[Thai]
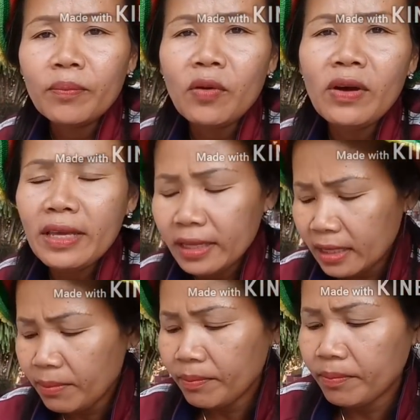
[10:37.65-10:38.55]
เพราะว่ายาย
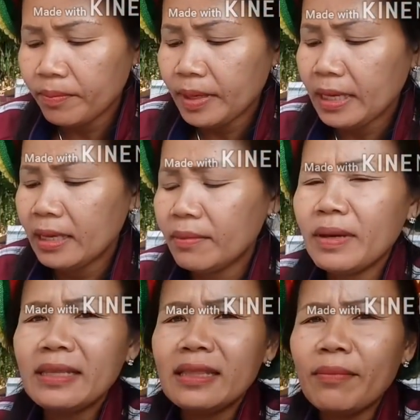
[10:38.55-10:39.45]
ตาไม่
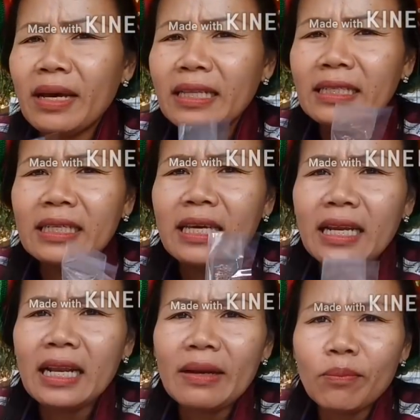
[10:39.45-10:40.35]
ไม่สามารถที่จะเขีย
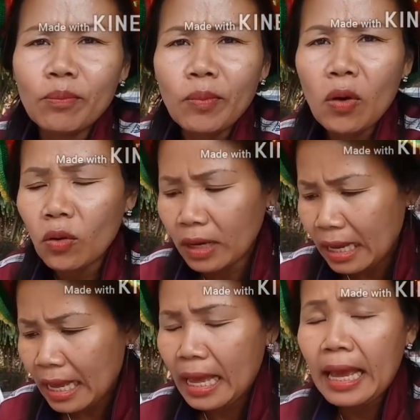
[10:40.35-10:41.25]
นบอก
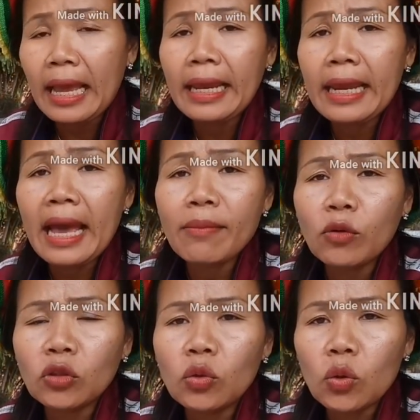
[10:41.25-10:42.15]
ให้ได้ห
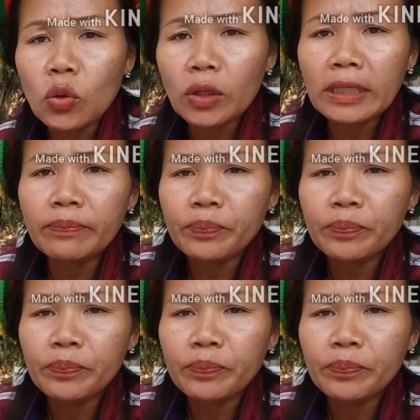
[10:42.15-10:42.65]
มดทุกคน